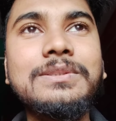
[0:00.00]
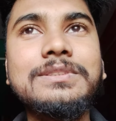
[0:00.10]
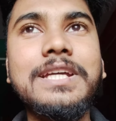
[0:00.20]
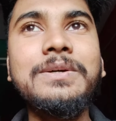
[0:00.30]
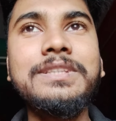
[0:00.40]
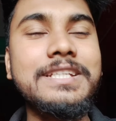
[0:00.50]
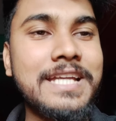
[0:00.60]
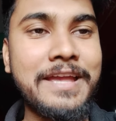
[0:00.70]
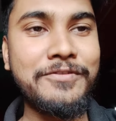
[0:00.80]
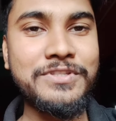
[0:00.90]
তো যাই হোক তেইশ
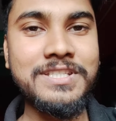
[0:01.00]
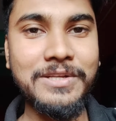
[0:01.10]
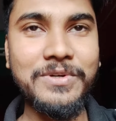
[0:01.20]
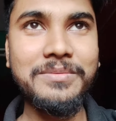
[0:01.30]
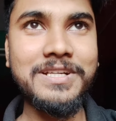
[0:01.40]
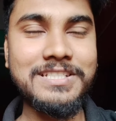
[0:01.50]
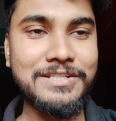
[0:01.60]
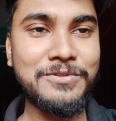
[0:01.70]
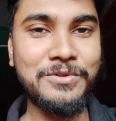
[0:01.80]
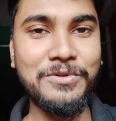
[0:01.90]
আয় পড়ছে জানুয়ারি মাসটা
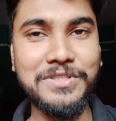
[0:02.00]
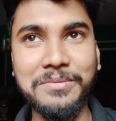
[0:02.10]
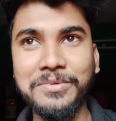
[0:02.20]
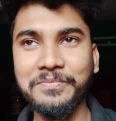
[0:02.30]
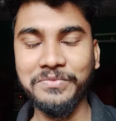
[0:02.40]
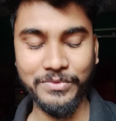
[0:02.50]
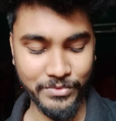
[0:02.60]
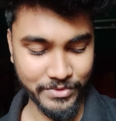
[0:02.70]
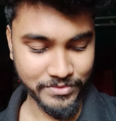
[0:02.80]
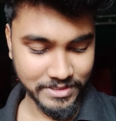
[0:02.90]
ইউজ করেন যাইব তো
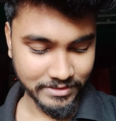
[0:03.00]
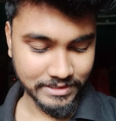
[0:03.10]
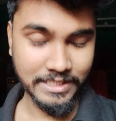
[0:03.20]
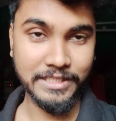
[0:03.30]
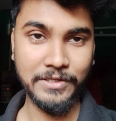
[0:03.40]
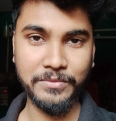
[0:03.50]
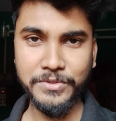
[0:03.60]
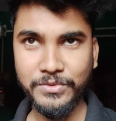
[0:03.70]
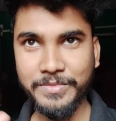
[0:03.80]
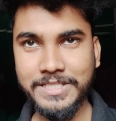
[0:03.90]
ইউজ না করতে লাগে তখন
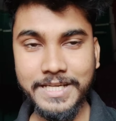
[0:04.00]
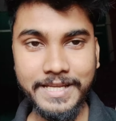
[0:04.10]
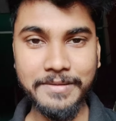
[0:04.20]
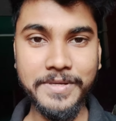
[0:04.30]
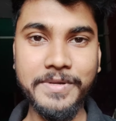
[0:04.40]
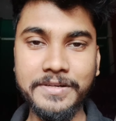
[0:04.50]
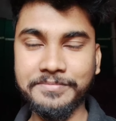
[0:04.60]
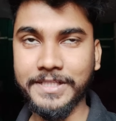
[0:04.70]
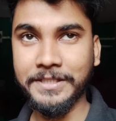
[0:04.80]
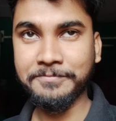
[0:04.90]
একটু বেশি নাই আমি আবার
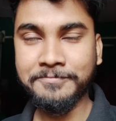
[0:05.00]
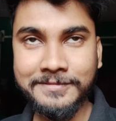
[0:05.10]
মানে